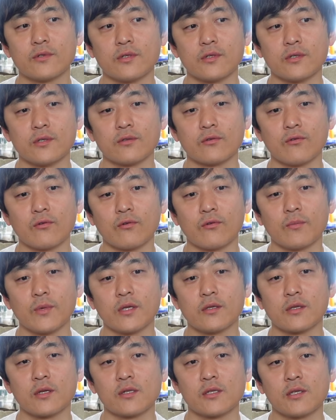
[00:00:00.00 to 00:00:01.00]
えーと、と
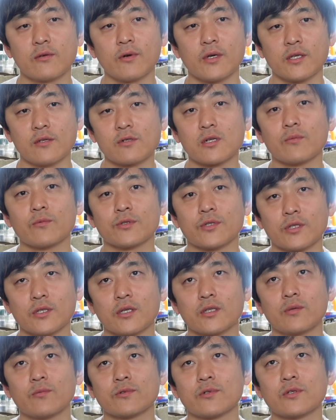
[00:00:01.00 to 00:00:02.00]
メンタリティはいるかもしれ
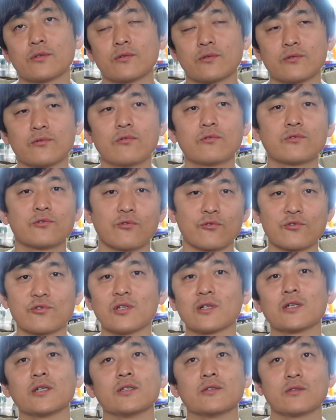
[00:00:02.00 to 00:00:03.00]
ないでもそれはすごく特殊
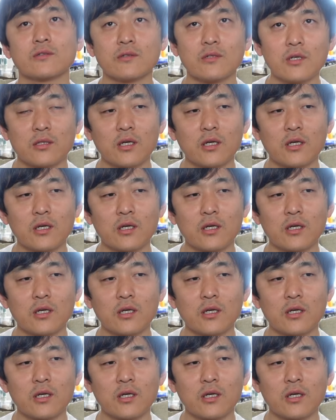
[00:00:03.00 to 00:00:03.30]
なケース